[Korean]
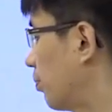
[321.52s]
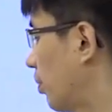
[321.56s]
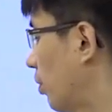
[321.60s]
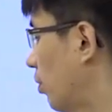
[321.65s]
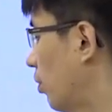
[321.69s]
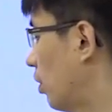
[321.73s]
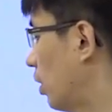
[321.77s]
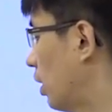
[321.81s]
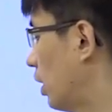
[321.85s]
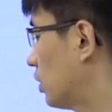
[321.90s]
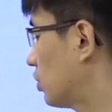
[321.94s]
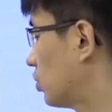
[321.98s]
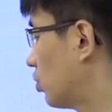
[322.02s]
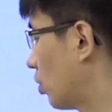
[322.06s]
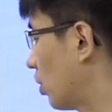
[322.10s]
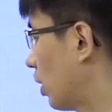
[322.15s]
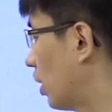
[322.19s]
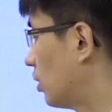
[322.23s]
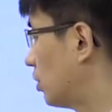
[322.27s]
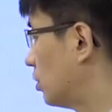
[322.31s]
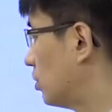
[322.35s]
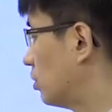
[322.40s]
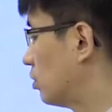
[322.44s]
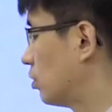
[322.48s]
평가
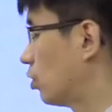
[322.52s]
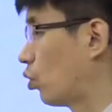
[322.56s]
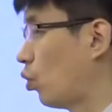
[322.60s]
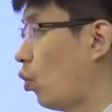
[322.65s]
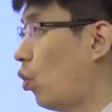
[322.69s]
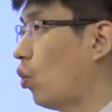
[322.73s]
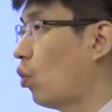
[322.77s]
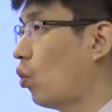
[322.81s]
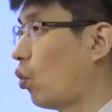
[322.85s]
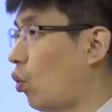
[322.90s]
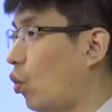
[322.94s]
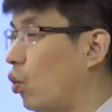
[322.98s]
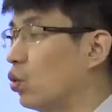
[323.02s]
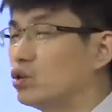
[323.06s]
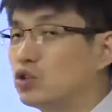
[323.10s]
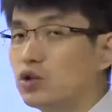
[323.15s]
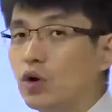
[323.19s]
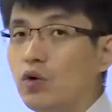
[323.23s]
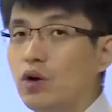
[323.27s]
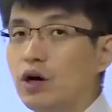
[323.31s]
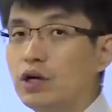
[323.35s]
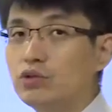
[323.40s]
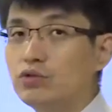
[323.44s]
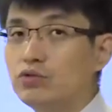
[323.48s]
절하는 꼭
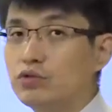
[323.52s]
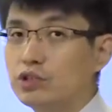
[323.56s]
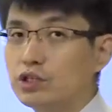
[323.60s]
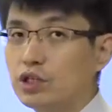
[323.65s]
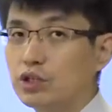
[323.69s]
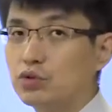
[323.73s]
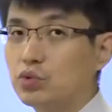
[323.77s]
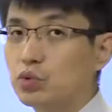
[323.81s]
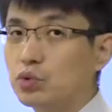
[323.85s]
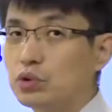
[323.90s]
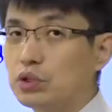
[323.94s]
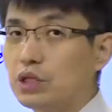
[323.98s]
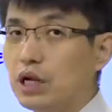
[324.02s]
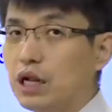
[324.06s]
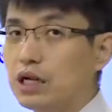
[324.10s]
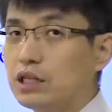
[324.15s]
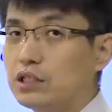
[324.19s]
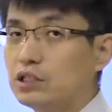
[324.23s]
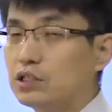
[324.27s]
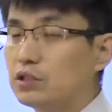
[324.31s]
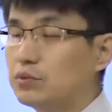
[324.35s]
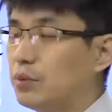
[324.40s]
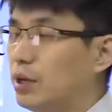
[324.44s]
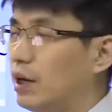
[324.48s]
고정환율 제도는
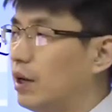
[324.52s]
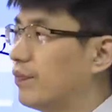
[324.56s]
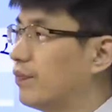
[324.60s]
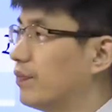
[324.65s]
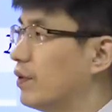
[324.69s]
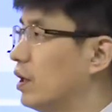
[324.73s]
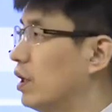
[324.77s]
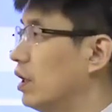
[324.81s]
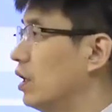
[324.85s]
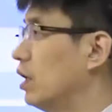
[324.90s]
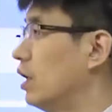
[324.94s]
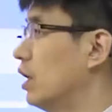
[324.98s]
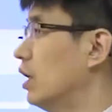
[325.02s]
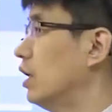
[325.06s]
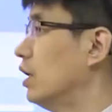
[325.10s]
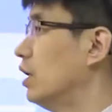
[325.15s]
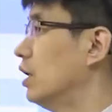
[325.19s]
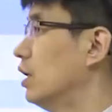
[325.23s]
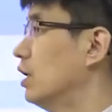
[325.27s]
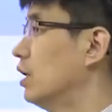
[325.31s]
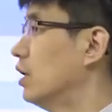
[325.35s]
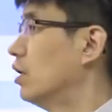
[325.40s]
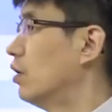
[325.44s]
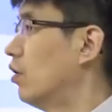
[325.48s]
아니지만
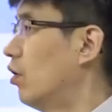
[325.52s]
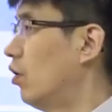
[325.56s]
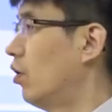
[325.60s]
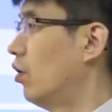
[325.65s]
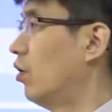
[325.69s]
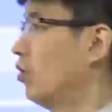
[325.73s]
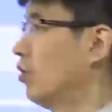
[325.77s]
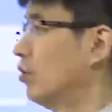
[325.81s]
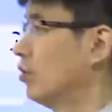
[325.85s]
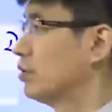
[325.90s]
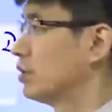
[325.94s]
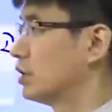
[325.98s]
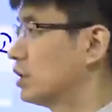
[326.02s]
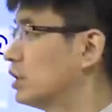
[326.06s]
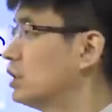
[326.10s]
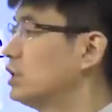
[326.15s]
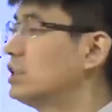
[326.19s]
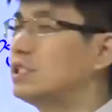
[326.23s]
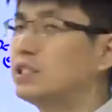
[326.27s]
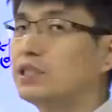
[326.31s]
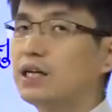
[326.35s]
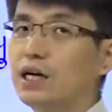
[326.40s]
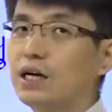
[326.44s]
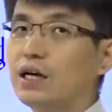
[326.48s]
어,
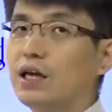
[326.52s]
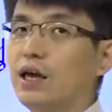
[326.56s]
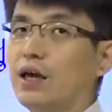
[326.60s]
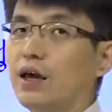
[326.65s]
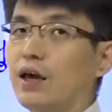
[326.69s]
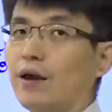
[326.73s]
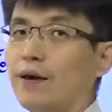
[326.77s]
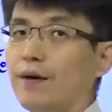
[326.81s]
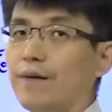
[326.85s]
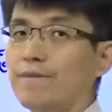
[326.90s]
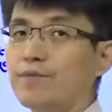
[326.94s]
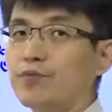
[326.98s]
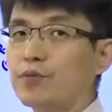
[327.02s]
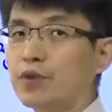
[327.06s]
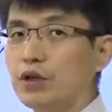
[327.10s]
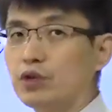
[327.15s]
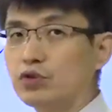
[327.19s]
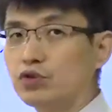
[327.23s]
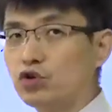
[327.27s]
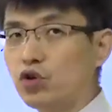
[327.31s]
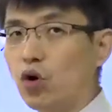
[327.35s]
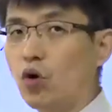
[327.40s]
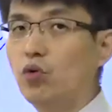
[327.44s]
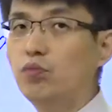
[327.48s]
시장에
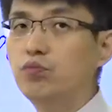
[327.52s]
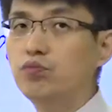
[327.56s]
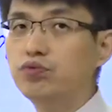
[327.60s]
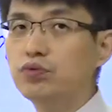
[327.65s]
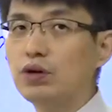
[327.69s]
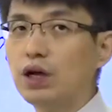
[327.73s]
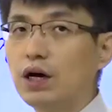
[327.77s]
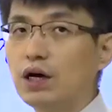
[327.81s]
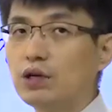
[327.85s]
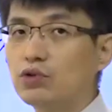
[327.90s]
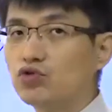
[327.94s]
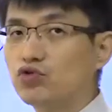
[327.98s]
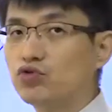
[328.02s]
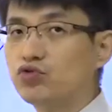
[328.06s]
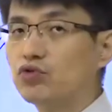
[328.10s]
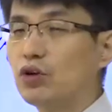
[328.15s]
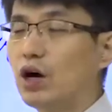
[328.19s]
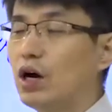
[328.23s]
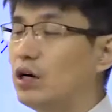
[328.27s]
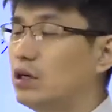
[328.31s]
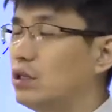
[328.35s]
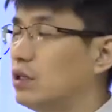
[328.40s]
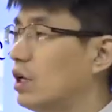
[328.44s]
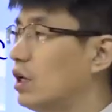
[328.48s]
정부나
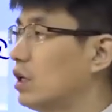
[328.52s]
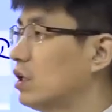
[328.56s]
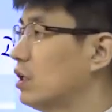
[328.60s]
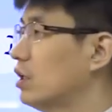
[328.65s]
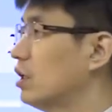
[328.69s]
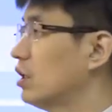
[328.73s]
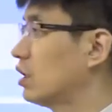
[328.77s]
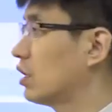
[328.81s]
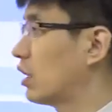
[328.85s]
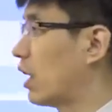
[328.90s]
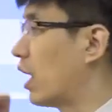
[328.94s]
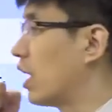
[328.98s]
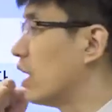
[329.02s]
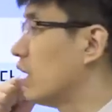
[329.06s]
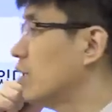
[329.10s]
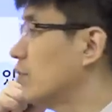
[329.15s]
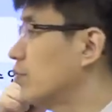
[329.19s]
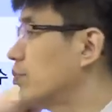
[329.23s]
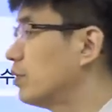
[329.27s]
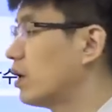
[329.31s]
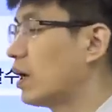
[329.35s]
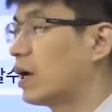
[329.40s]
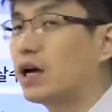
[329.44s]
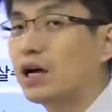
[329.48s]
중앙은행이
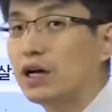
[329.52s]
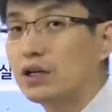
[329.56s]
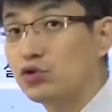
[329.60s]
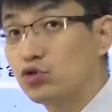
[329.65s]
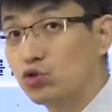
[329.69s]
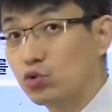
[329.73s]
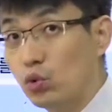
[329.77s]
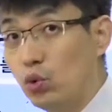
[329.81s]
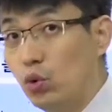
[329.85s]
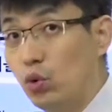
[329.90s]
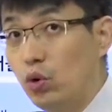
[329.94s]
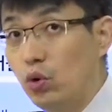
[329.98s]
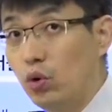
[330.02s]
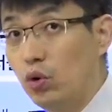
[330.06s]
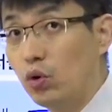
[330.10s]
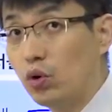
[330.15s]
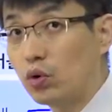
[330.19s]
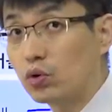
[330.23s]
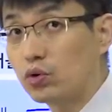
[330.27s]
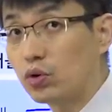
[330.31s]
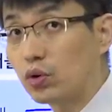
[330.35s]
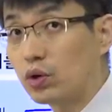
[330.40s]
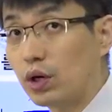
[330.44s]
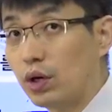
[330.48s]
개입을 해가지고
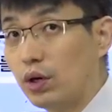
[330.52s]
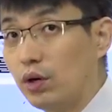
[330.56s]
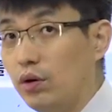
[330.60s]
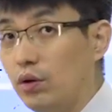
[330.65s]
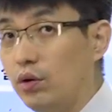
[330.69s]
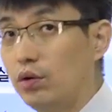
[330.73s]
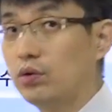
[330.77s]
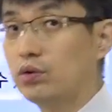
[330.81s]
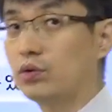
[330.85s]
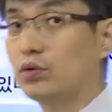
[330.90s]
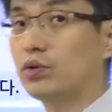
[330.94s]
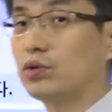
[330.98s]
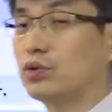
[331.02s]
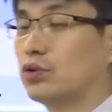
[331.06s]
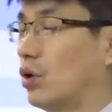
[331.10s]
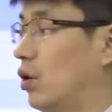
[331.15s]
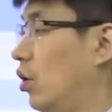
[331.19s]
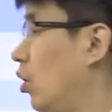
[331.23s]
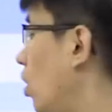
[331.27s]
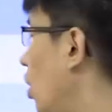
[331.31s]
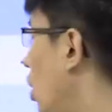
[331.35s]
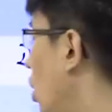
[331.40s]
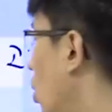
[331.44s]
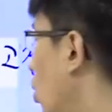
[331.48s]
어떻게 해요? 그렇죠.
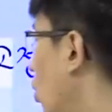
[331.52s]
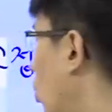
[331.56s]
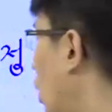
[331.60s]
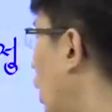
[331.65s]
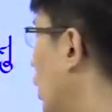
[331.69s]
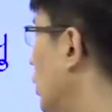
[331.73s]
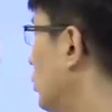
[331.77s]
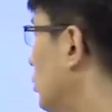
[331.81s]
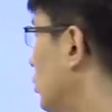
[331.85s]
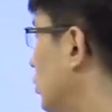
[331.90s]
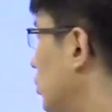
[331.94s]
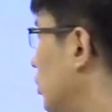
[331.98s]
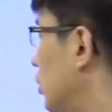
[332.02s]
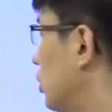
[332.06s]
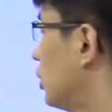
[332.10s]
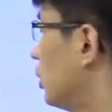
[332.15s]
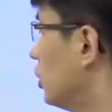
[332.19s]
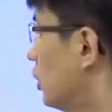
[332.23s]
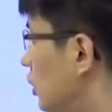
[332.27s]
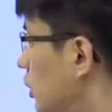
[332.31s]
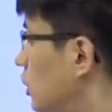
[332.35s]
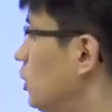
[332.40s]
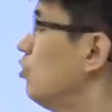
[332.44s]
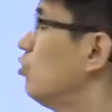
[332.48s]
환율을
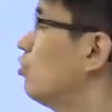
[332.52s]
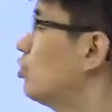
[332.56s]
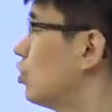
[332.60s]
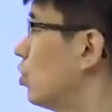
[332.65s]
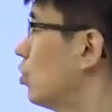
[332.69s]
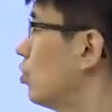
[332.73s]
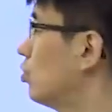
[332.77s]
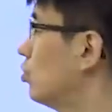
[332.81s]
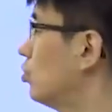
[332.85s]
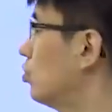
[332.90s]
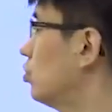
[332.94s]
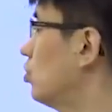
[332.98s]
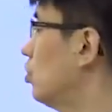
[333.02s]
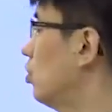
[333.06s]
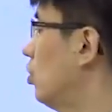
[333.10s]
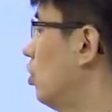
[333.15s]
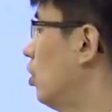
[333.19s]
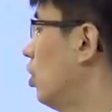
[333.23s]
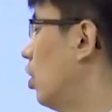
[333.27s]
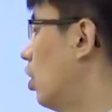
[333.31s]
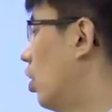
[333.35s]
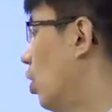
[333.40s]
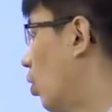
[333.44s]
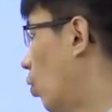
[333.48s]
인위적으로
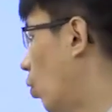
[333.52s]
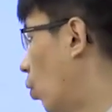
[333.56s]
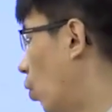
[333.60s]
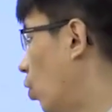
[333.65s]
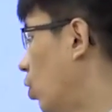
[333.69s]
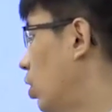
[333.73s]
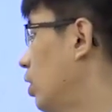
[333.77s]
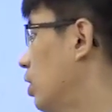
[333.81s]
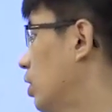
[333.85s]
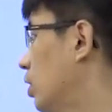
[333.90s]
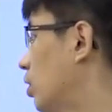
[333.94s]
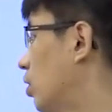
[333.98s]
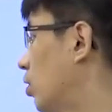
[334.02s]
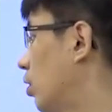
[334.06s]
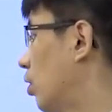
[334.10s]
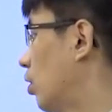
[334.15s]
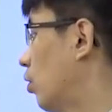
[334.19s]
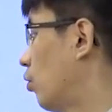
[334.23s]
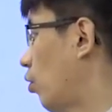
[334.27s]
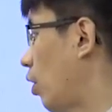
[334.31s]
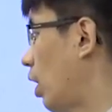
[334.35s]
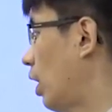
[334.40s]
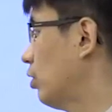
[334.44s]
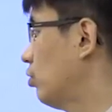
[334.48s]
올리고
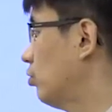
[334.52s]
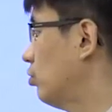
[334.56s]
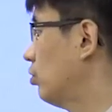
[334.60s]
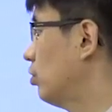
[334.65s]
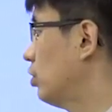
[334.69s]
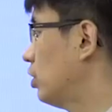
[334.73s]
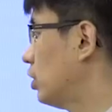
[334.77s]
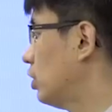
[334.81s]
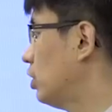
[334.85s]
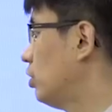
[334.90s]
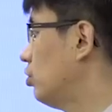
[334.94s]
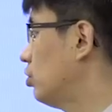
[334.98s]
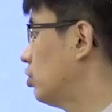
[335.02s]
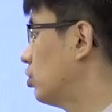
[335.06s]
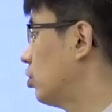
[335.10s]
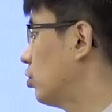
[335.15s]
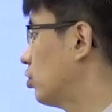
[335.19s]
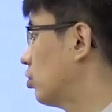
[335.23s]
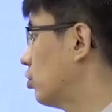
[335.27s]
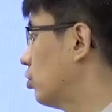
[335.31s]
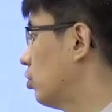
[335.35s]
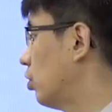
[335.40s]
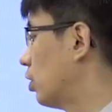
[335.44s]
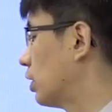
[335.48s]
환율을
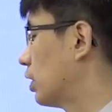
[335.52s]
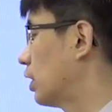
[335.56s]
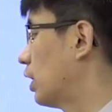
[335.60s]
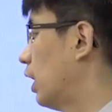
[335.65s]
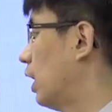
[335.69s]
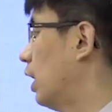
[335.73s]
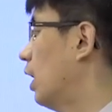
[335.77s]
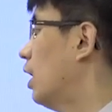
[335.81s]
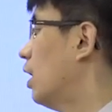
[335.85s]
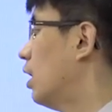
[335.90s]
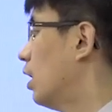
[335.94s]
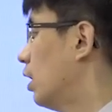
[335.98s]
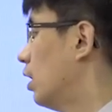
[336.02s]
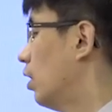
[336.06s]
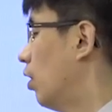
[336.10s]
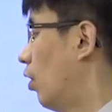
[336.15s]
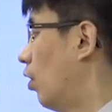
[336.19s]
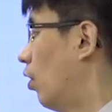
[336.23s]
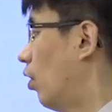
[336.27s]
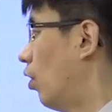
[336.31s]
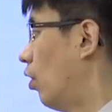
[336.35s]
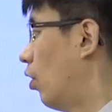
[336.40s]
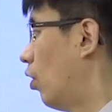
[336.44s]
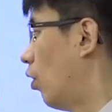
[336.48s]
인위적으로 그러니까
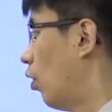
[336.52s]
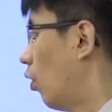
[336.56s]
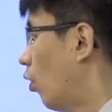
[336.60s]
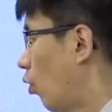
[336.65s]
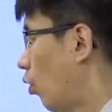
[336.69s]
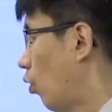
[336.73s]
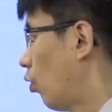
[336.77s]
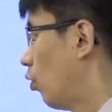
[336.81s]
어,